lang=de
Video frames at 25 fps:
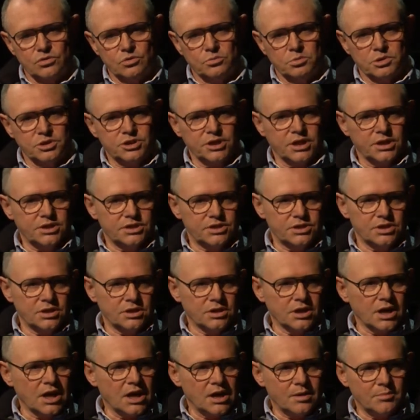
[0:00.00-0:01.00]
Übersetzer
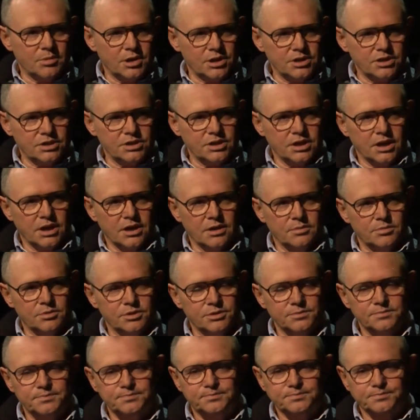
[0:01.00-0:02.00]
gearbeitet
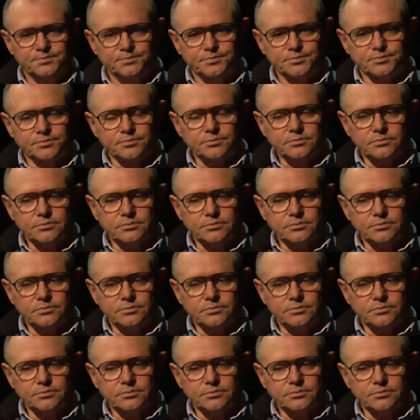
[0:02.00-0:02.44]
habe mhm.